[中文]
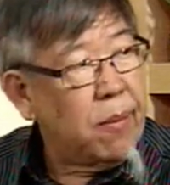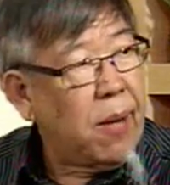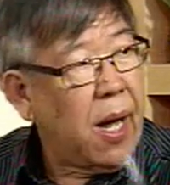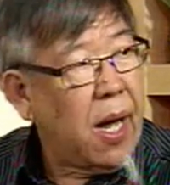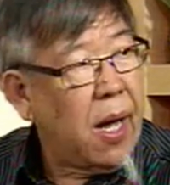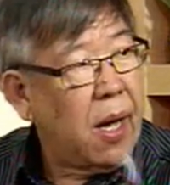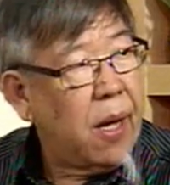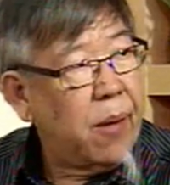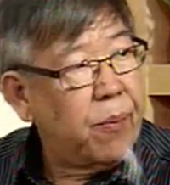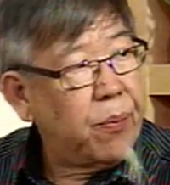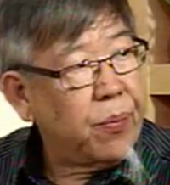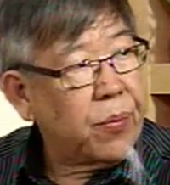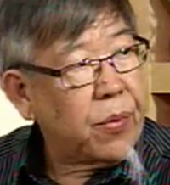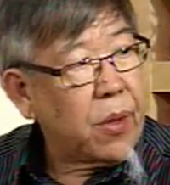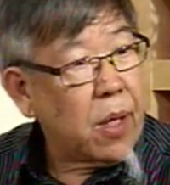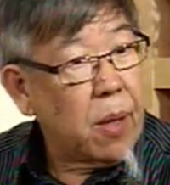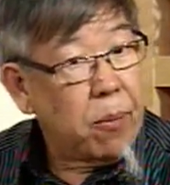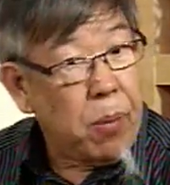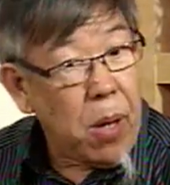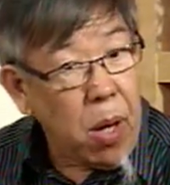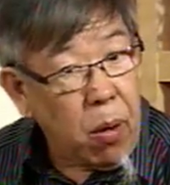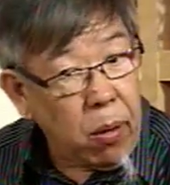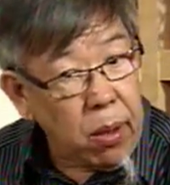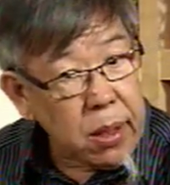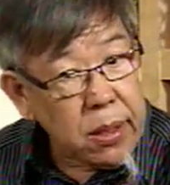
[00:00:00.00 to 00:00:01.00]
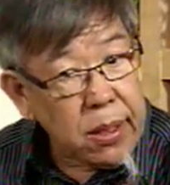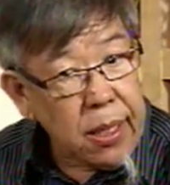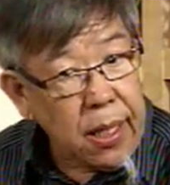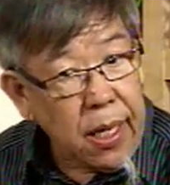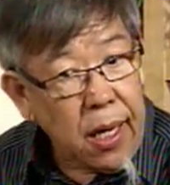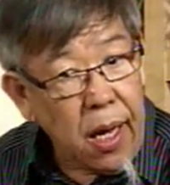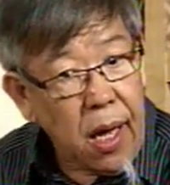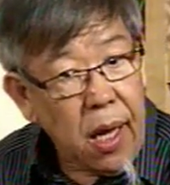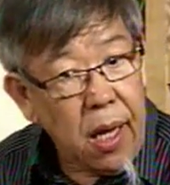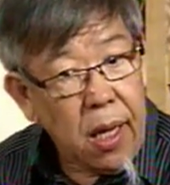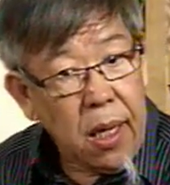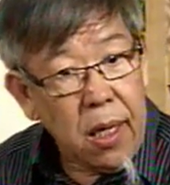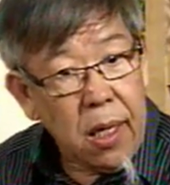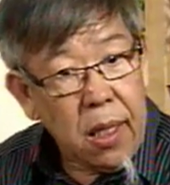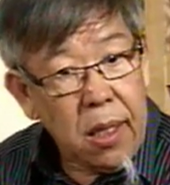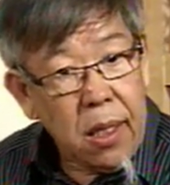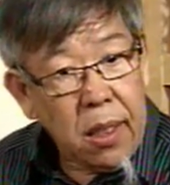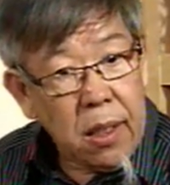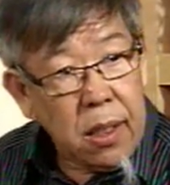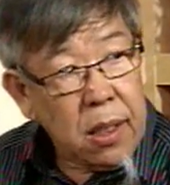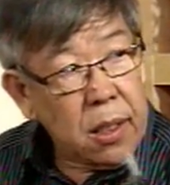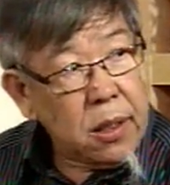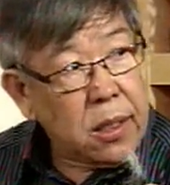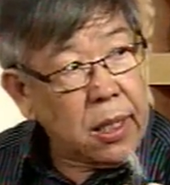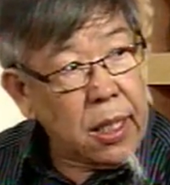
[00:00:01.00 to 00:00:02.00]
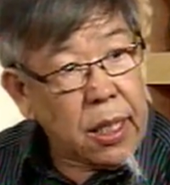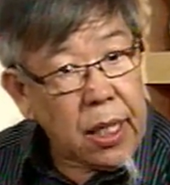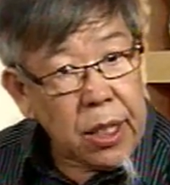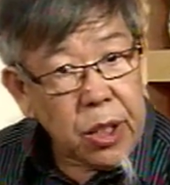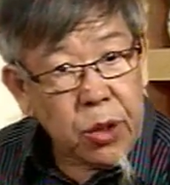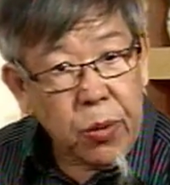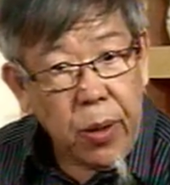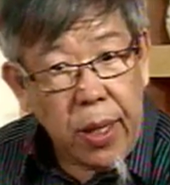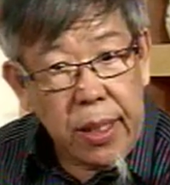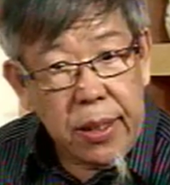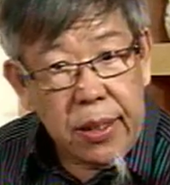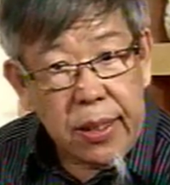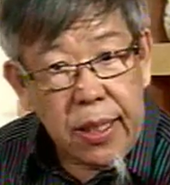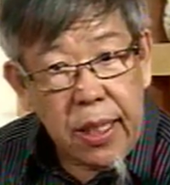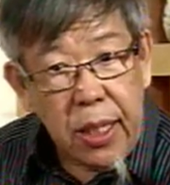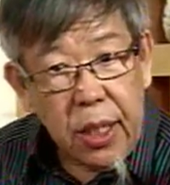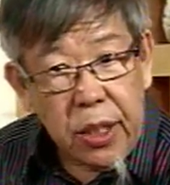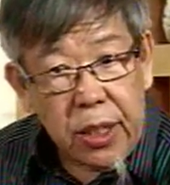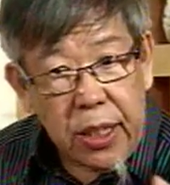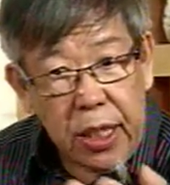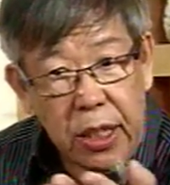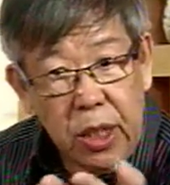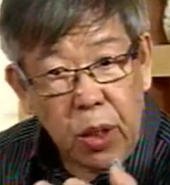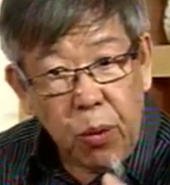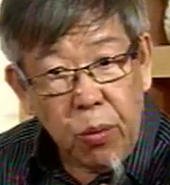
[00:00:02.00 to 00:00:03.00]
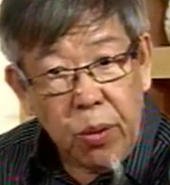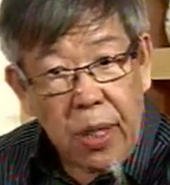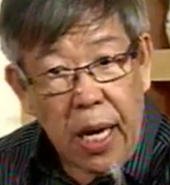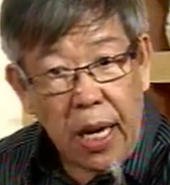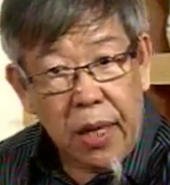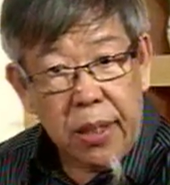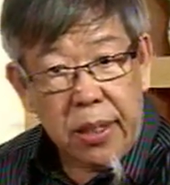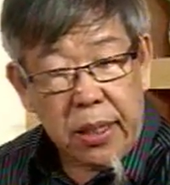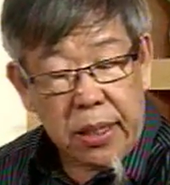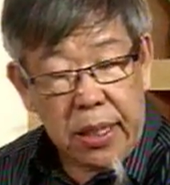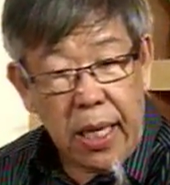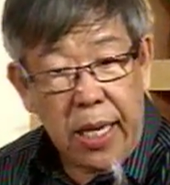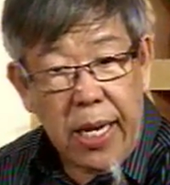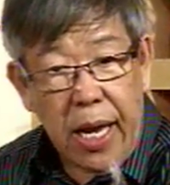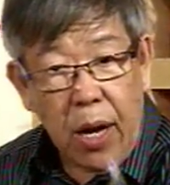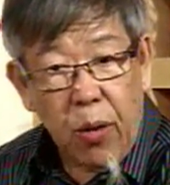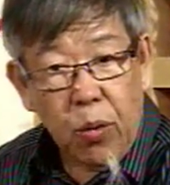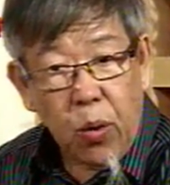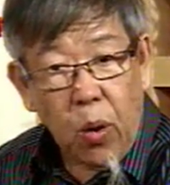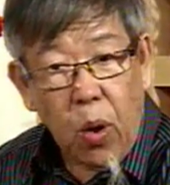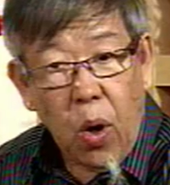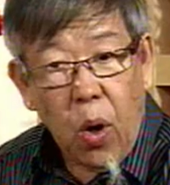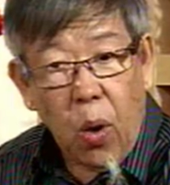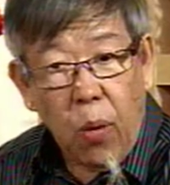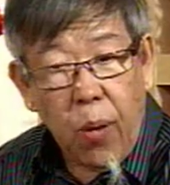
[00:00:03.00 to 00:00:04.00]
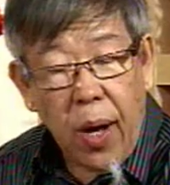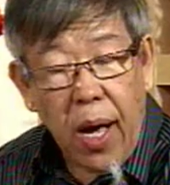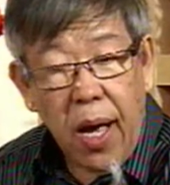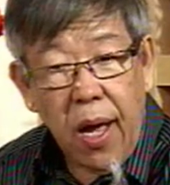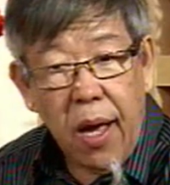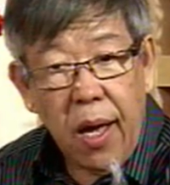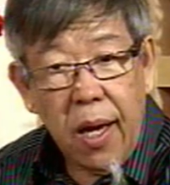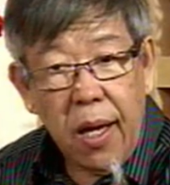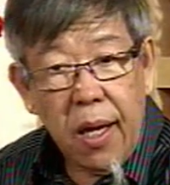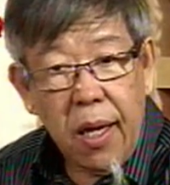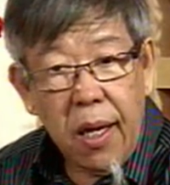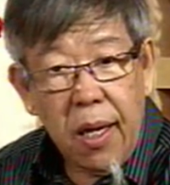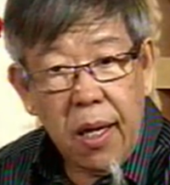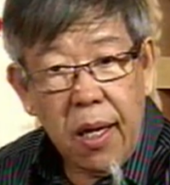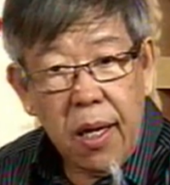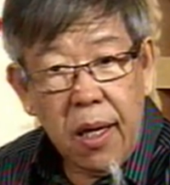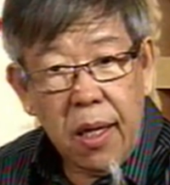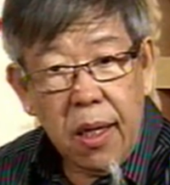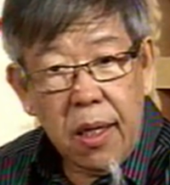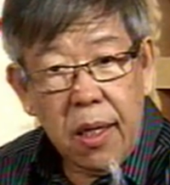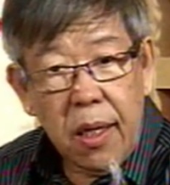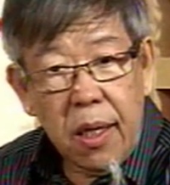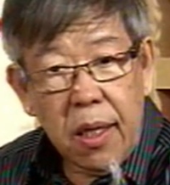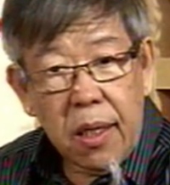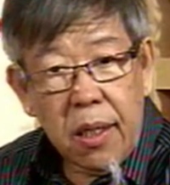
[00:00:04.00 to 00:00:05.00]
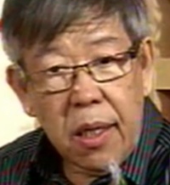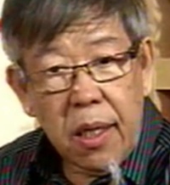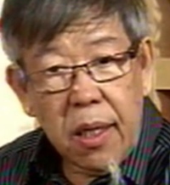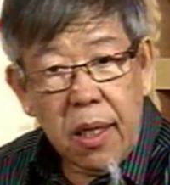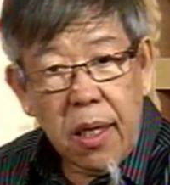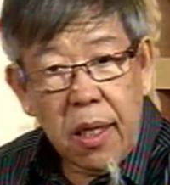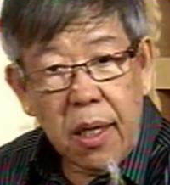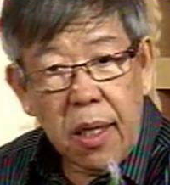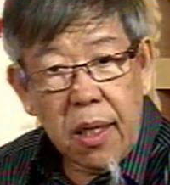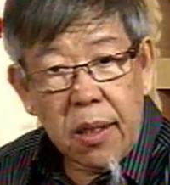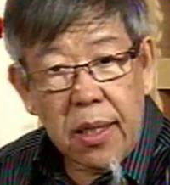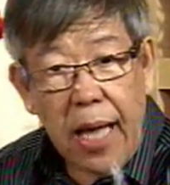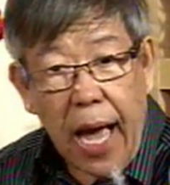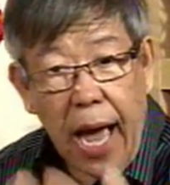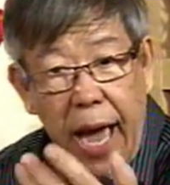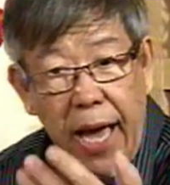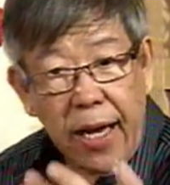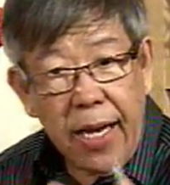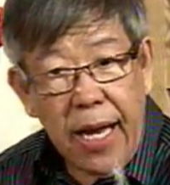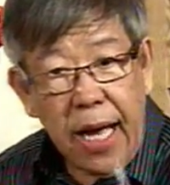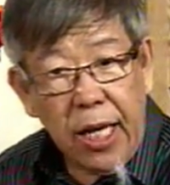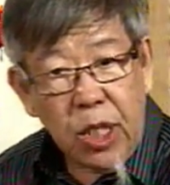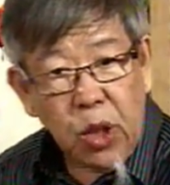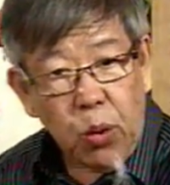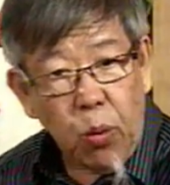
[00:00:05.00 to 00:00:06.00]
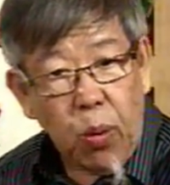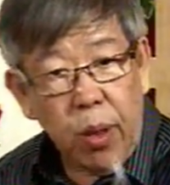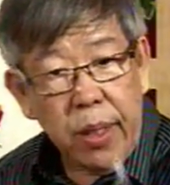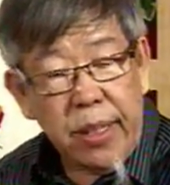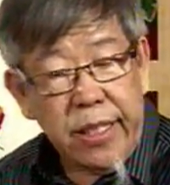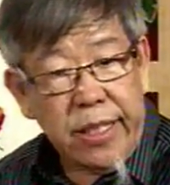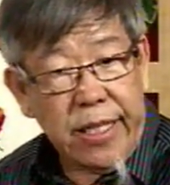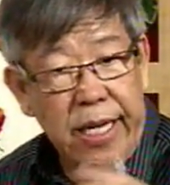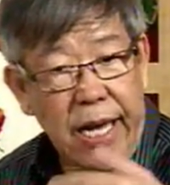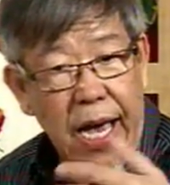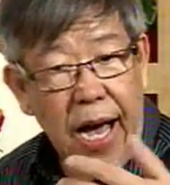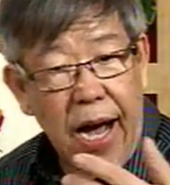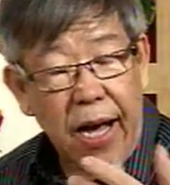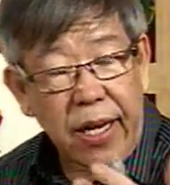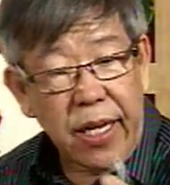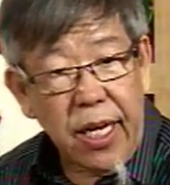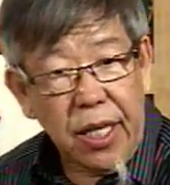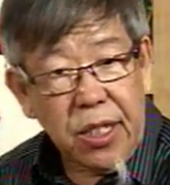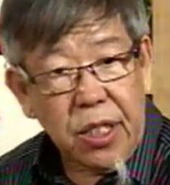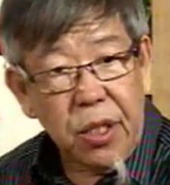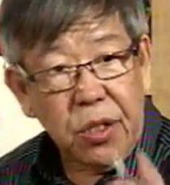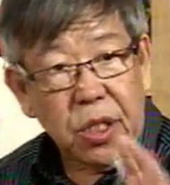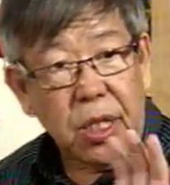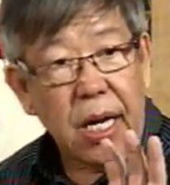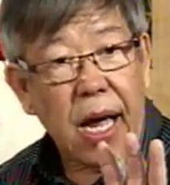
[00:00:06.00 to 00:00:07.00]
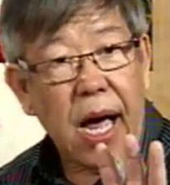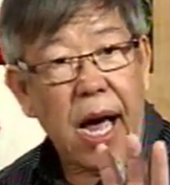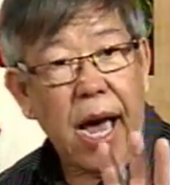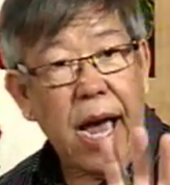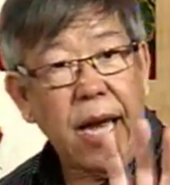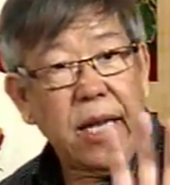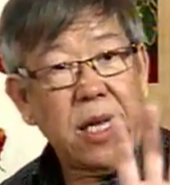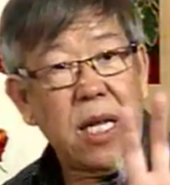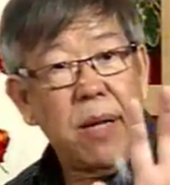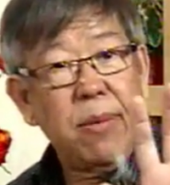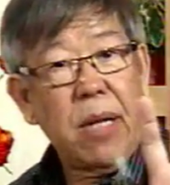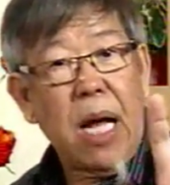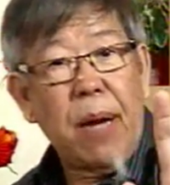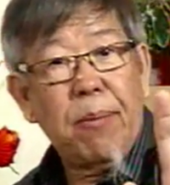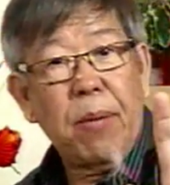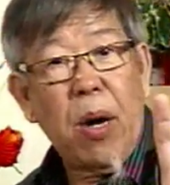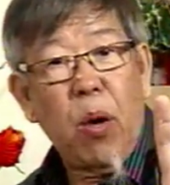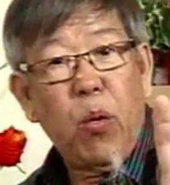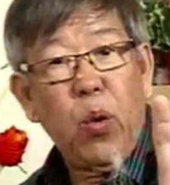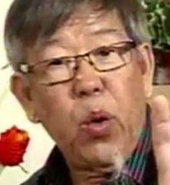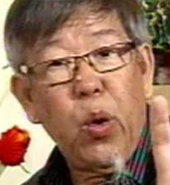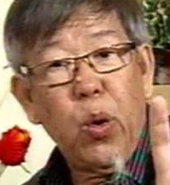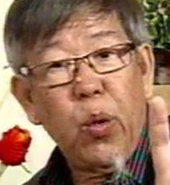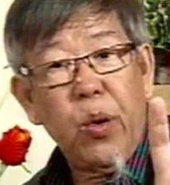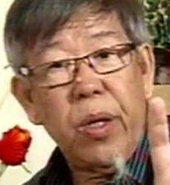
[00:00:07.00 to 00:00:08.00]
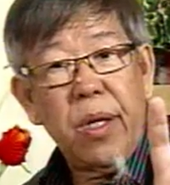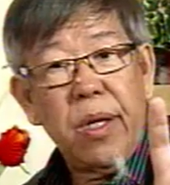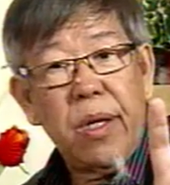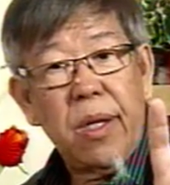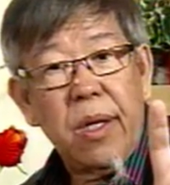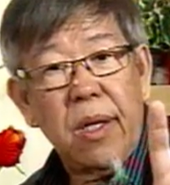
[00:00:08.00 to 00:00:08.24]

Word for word: 择吧，不要忘记啊。这个选择，行动党胜了过后啊，来呢所讲的就是埃丁拉马胡路。